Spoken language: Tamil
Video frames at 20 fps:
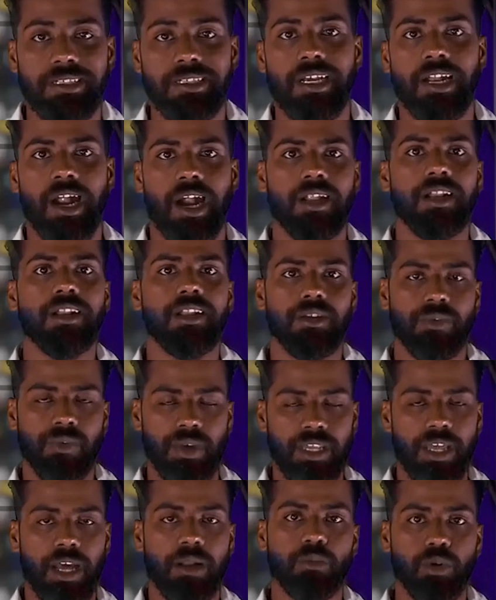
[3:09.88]
இந்திய நாளில்
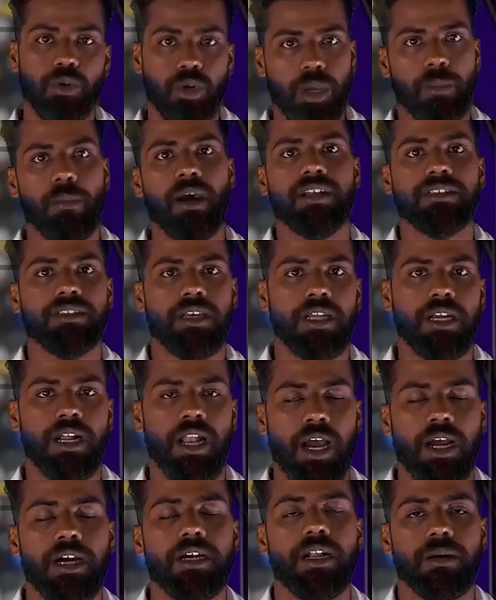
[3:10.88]
இவைதான் முக்கியமான
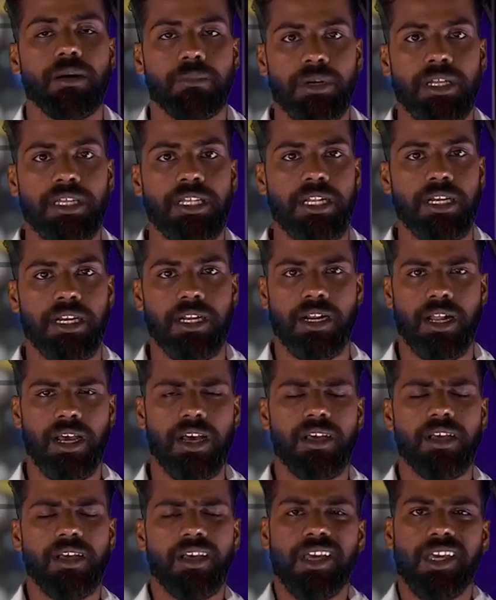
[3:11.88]
செய்திகளாக இடம்பிடித்திருக்கின்றன
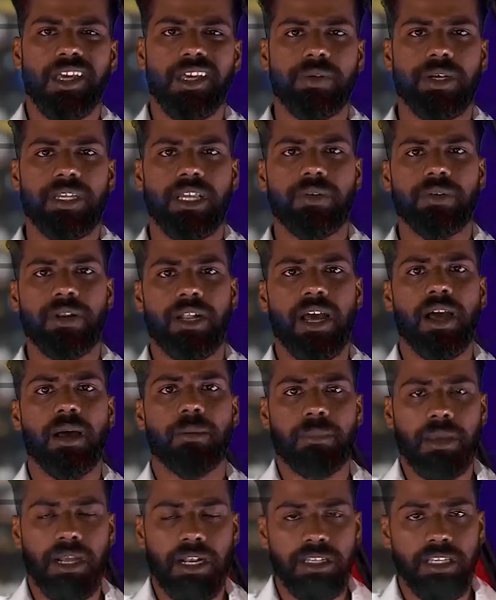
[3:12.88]
இவை தவிர
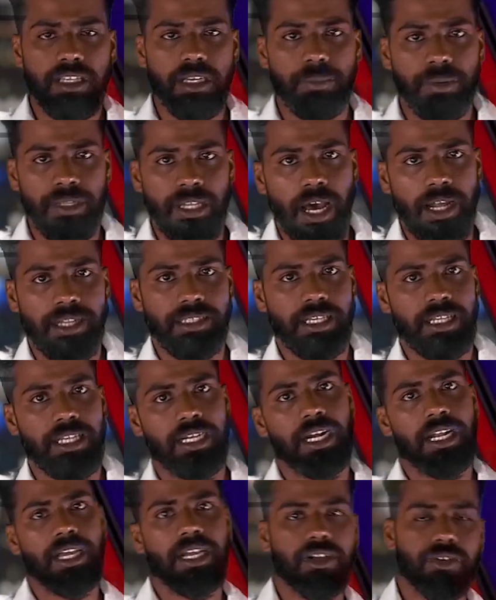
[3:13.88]
மேலதிக பிரதான
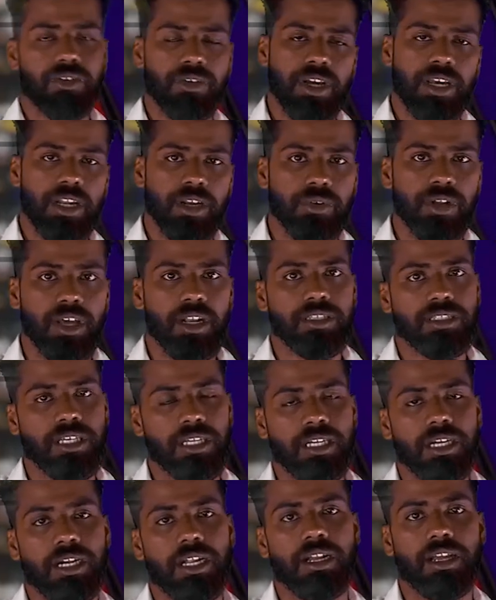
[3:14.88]
செய்திகளை எங்களுடைய இரவு நேர
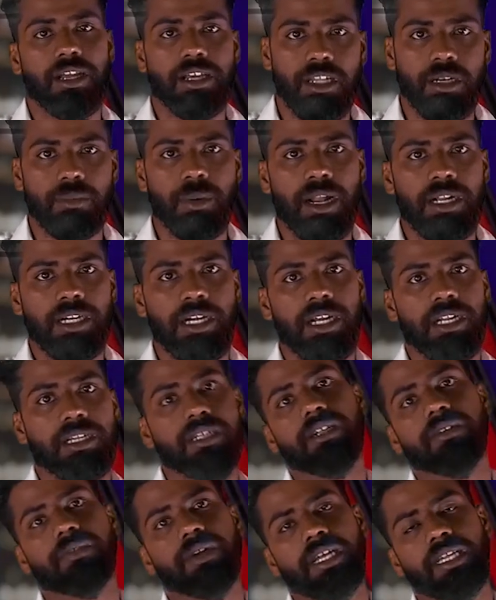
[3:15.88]
செய்திகளில் எதிர்பாருங்கள்
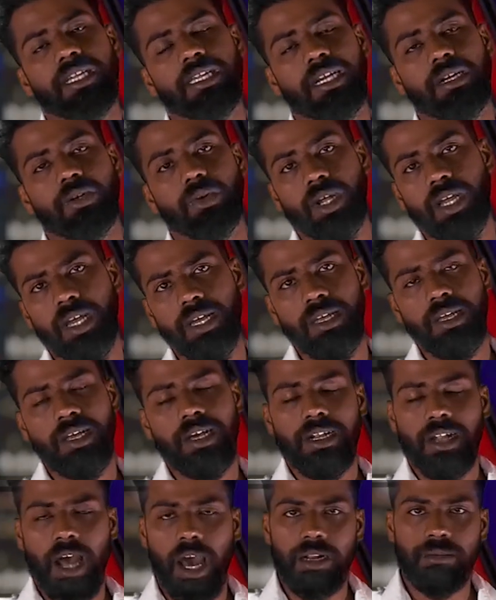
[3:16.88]
என்கின்ற விடயத்தை கூறி
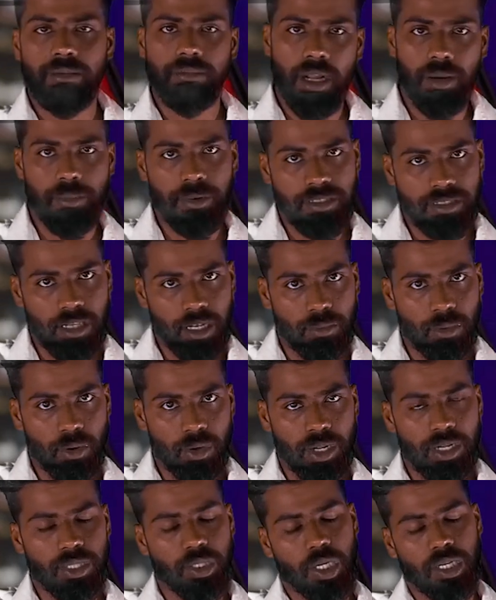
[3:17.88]
நானும் விடைபெற்று செல்ல
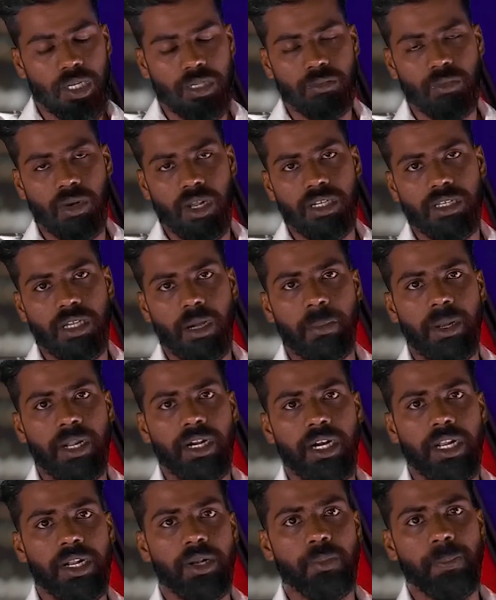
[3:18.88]
போகிறேன் தொடர்ந்து உலக
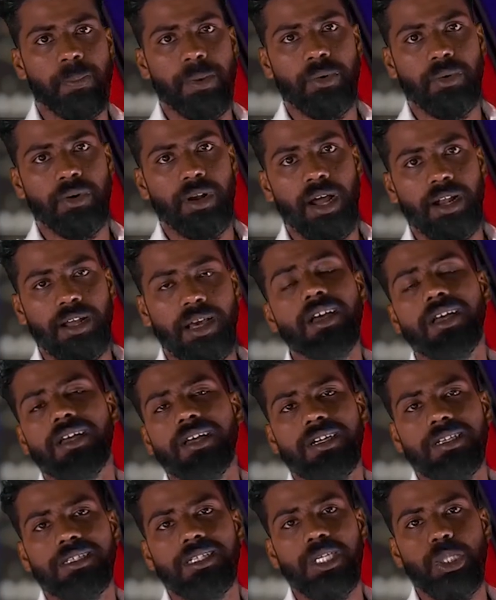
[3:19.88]
தமிழர்கள் இன்மைக்குள்ளான
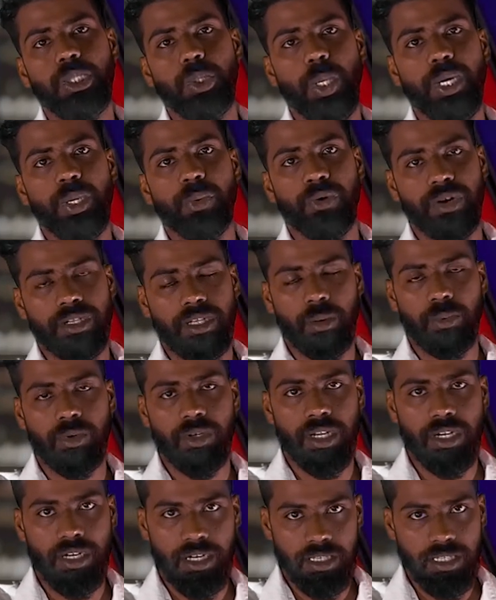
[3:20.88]
டி டுவெண்டி போர்
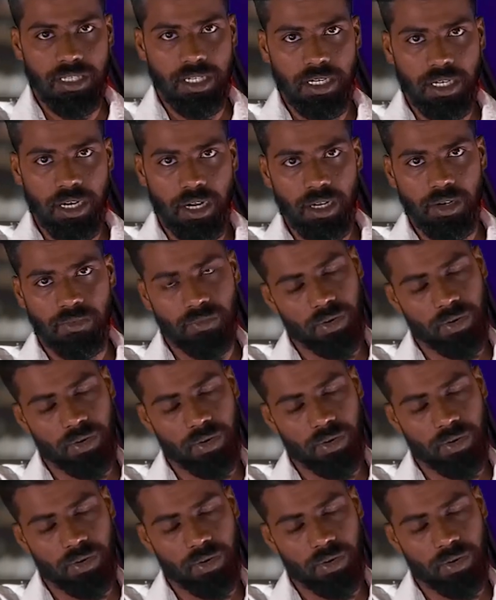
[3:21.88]
தமிழுடன் இணைந்திருங்கள்